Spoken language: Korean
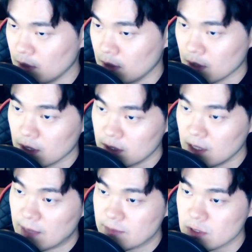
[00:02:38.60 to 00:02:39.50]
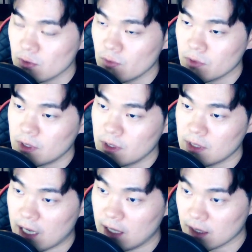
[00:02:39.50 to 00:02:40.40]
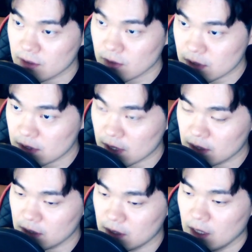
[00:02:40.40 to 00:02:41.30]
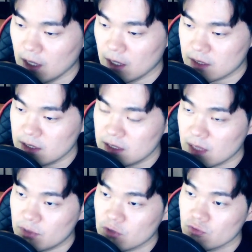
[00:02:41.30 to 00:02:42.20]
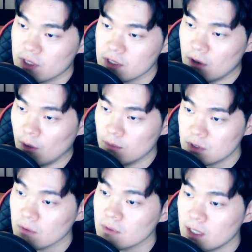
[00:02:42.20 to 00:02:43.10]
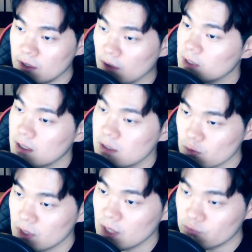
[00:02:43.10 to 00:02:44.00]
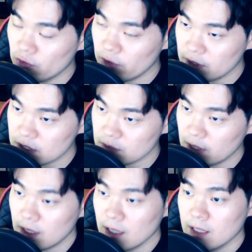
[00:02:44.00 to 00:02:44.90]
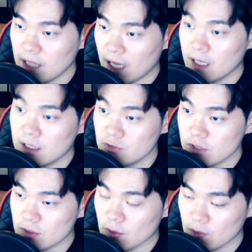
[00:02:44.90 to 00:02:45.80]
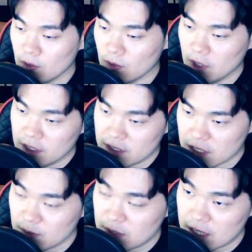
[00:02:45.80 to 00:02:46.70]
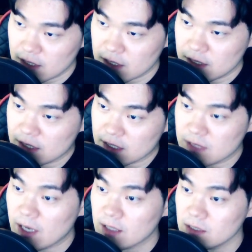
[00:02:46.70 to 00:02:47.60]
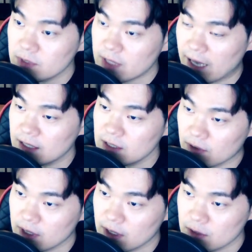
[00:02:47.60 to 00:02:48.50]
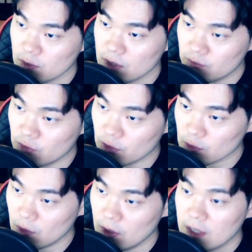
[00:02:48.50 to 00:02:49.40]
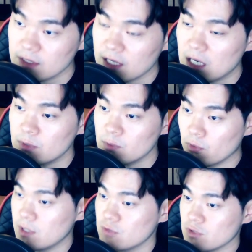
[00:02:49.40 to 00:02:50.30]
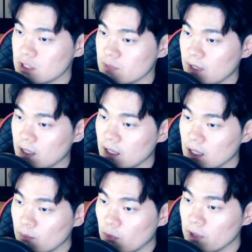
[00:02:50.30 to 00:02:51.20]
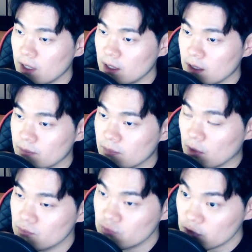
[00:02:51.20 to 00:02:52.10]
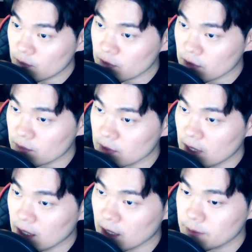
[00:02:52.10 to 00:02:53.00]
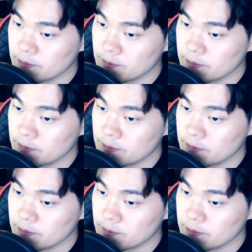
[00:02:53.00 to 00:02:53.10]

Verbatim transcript: 그러니까 닐 암스트롱이 달에 갔었을 때는 진짜 미국에서 엄청난 역량을 쏟아 부어야지만 달에 갈 수 있었고 지금은 사실 그만큼은 아닌 역량을 쏟아 부어도 사람을 보낼 수 있지만 보낼 명분이 없는 겁니다.